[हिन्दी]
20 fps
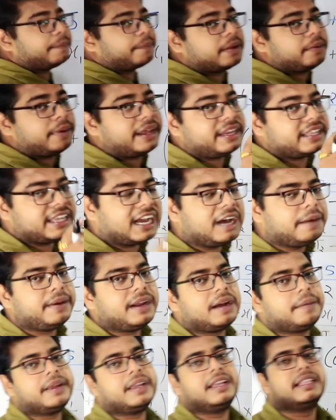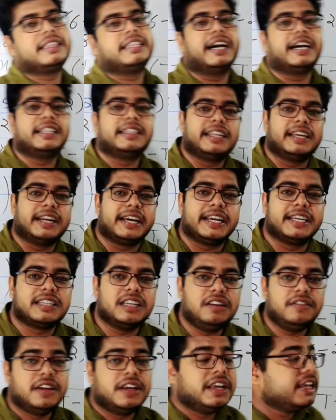अब की बार यहां पर हमें ध्यान देना है
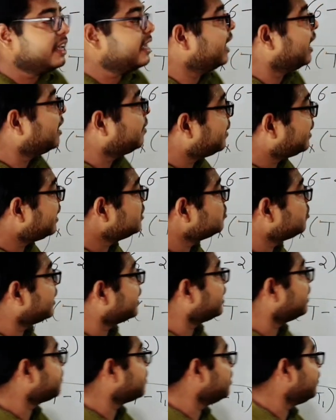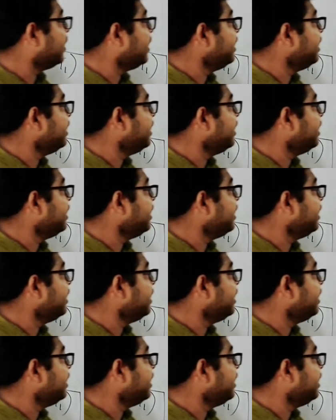सिर्फ कि हमारा जो आएगा आपकी